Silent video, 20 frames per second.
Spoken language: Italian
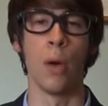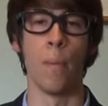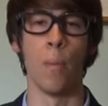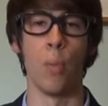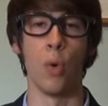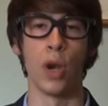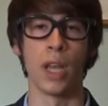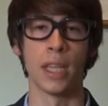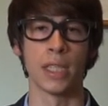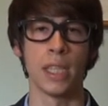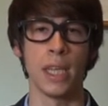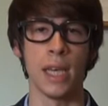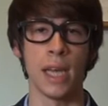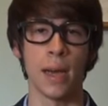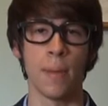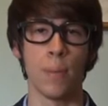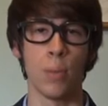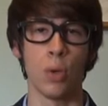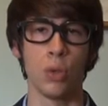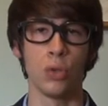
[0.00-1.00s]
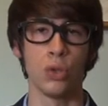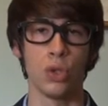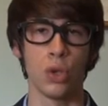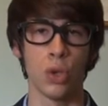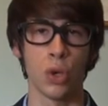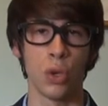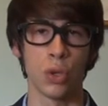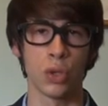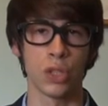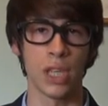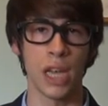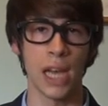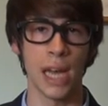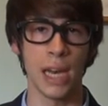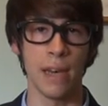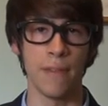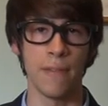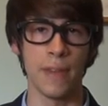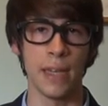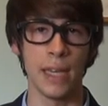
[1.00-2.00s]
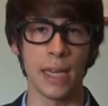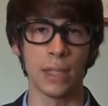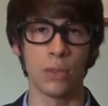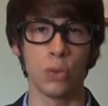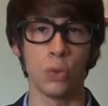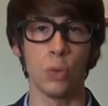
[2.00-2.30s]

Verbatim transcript: Buonasera, buongiorno, salve a